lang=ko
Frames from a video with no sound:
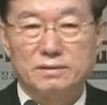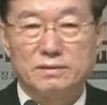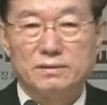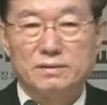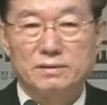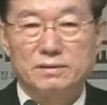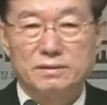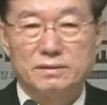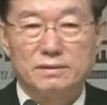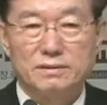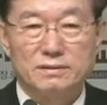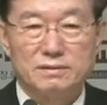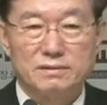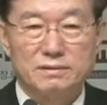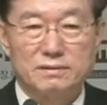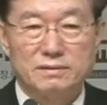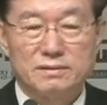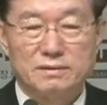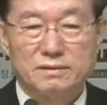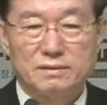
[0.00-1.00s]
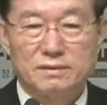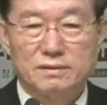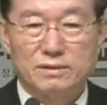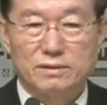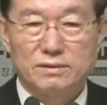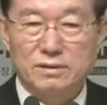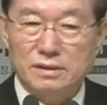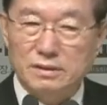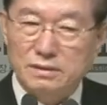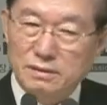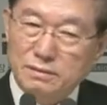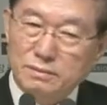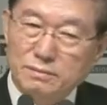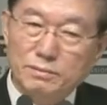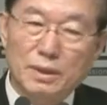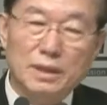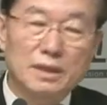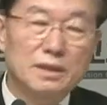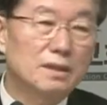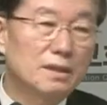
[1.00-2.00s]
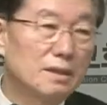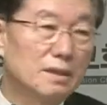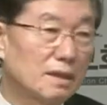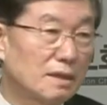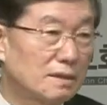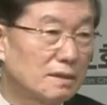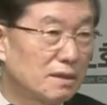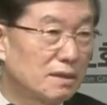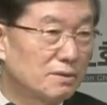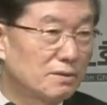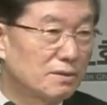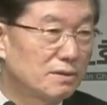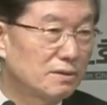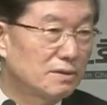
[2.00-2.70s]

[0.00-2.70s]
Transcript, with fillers: 예. 어쨌든 뺏기게 되더라고요.